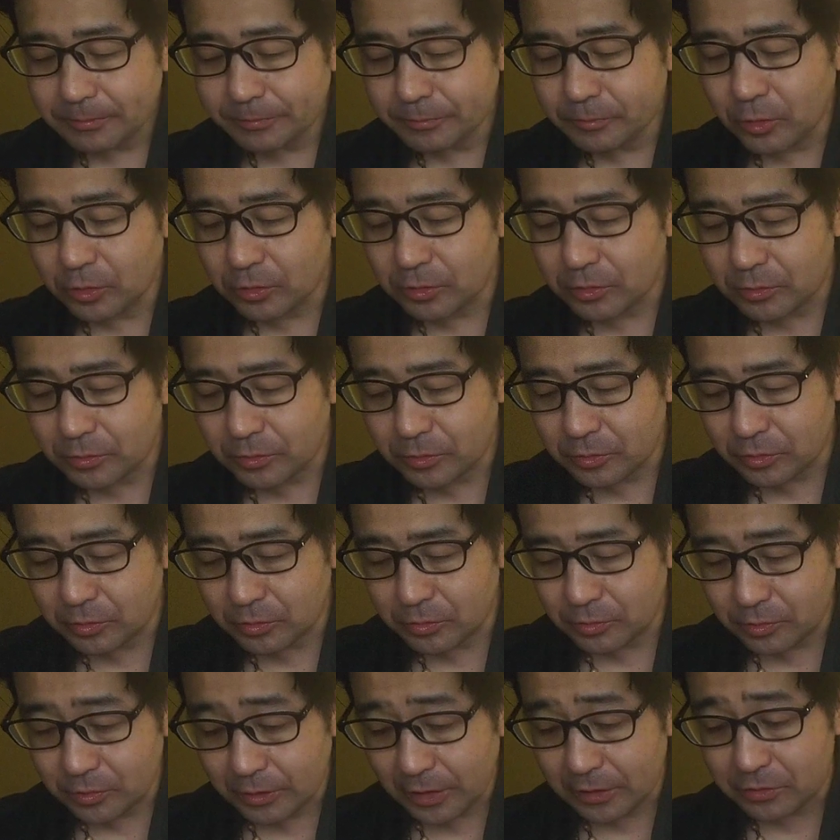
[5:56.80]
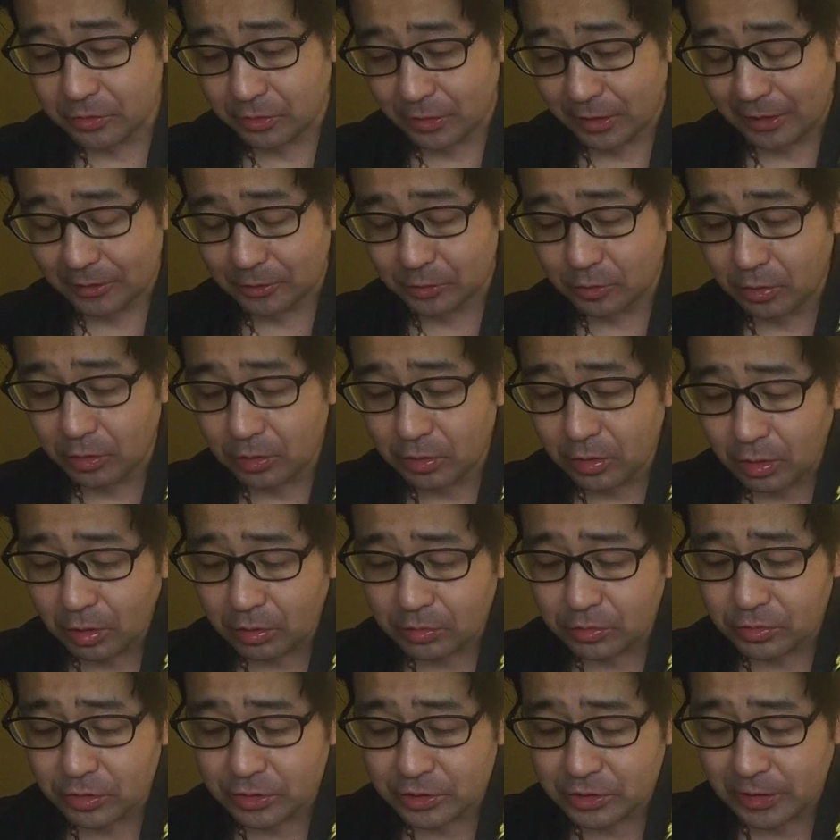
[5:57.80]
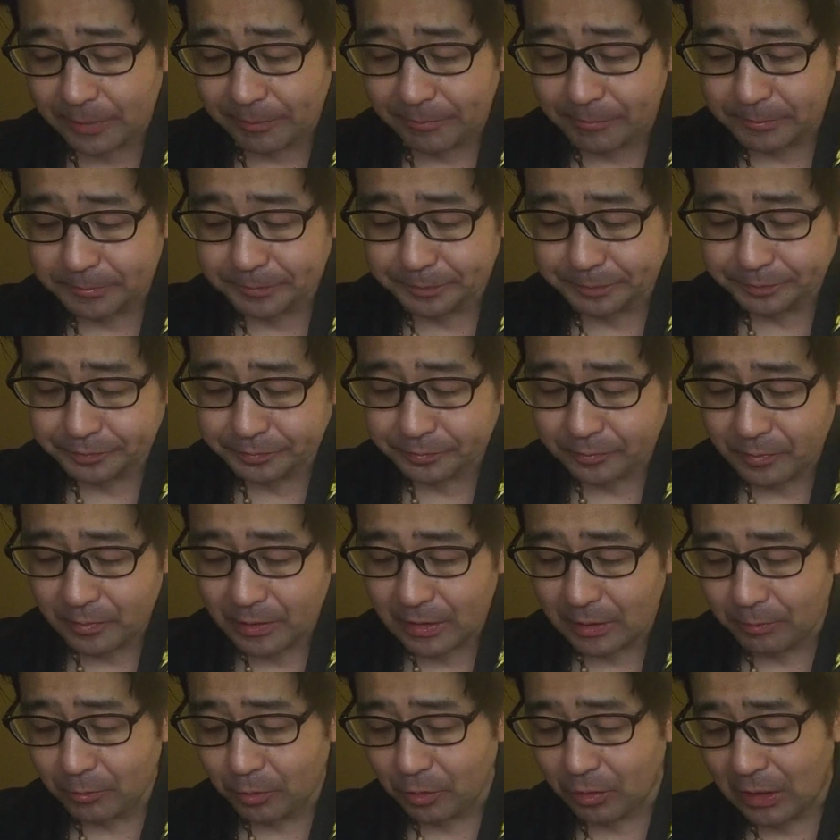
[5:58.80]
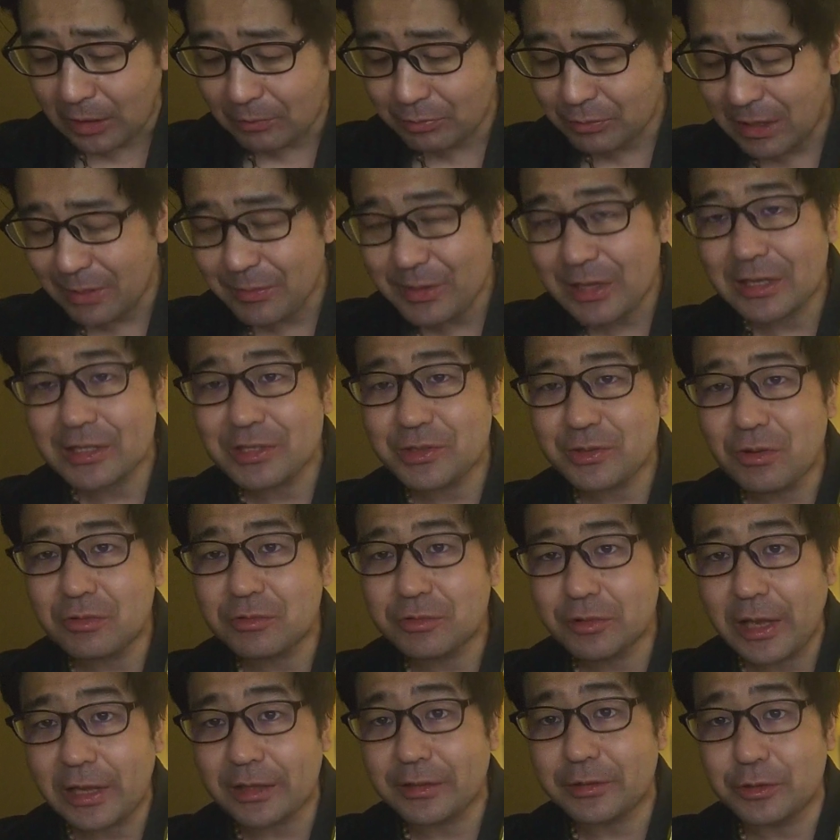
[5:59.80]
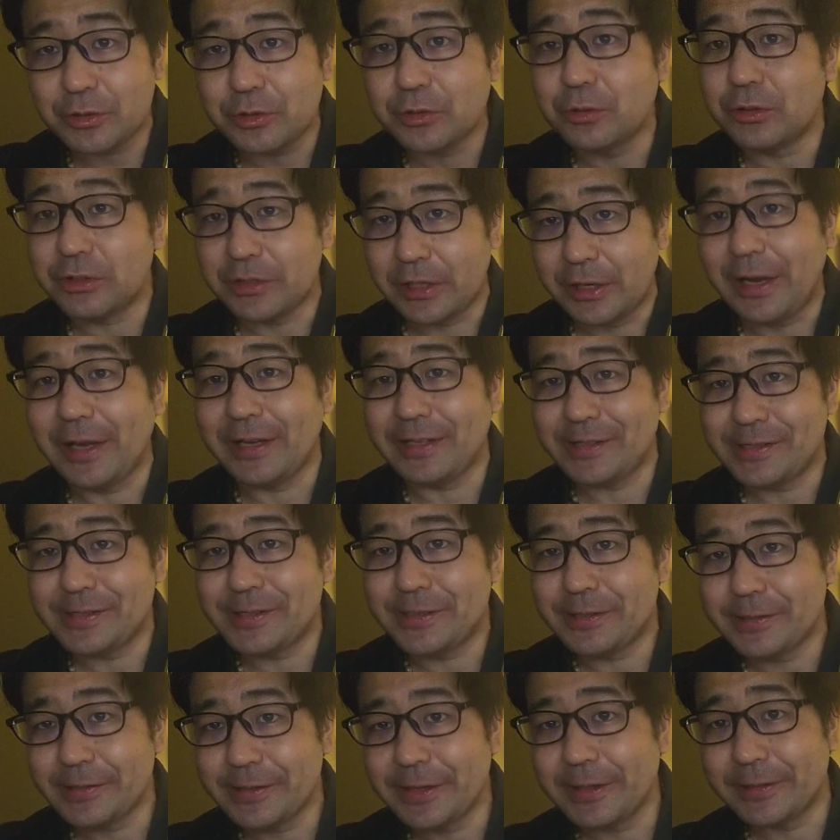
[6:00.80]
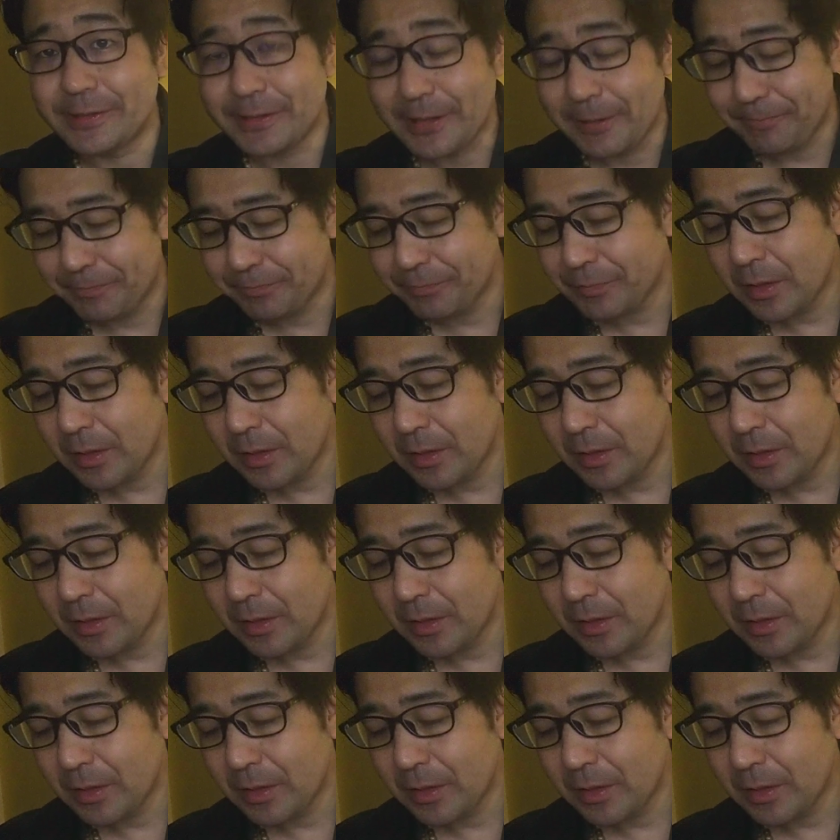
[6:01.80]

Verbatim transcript: うもう何て言うかなドロドロっとしてもう脂身がすごくてっていうのじゃないです全然